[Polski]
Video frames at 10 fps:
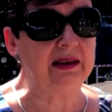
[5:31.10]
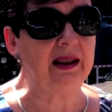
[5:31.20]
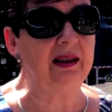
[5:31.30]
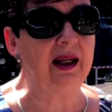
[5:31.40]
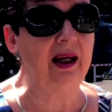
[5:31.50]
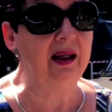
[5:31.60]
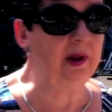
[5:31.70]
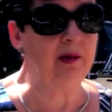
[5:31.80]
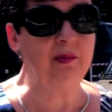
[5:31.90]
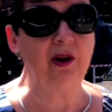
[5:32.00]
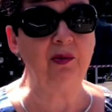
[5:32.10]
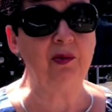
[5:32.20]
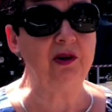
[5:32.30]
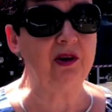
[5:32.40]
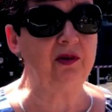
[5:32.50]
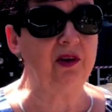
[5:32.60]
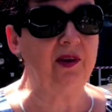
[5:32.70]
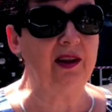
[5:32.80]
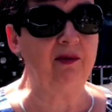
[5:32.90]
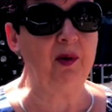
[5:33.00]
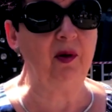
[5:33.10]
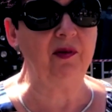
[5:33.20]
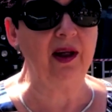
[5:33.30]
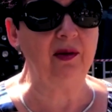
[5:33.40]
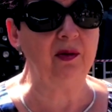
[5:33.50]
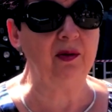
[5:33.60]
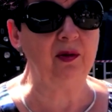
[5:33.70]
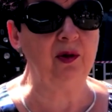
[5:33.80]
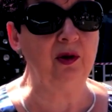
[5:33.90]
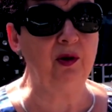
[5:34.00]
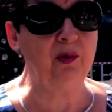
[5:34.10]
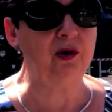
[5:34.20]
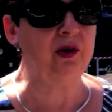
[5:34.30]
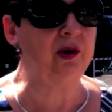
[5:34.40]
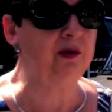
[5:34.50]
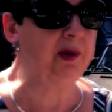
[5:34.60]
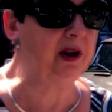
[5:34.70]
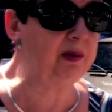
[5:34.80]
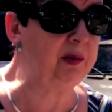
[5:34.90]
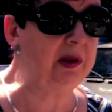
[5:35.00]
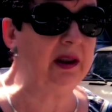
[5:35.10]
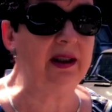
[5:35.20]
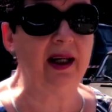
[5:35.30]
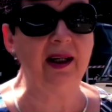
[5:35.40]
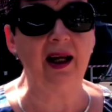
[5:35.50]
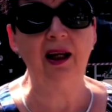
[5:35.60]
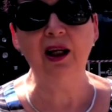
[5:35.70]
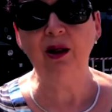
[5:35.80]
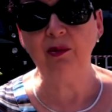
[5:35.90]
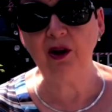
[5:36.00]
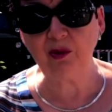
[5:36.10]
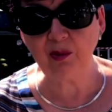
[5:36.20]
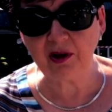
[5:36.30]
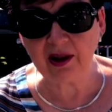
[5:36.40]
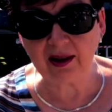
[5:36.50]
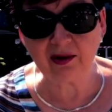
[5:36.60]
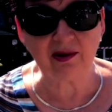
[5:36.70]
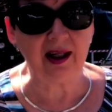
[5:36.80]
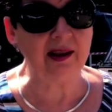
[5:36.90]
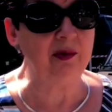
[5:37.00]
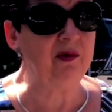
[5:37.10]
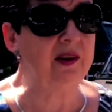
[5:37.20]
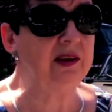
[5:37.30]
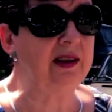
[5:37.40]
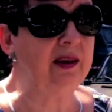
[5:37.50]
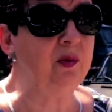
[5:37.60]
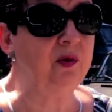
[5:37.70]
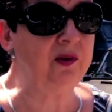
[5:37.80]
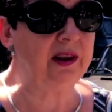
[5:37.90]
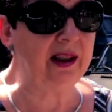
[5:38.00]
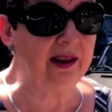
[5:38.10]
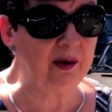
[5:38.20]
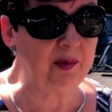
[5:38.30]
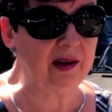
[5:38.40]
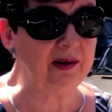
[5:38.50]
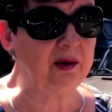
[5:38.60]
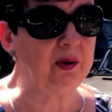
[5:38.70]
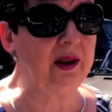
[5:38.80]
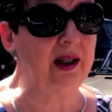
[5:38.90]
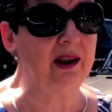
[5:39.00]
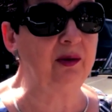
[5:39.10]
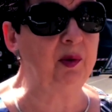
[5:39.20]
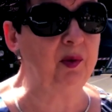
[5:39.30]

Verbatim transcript: Stegna. Mieliśmy Mistrzostwa Świata w poławianiu burszynów, mieliśmy militaria, mieliśmy mieć lato z radiem, więc te główne takie imprezy, które jak gdyby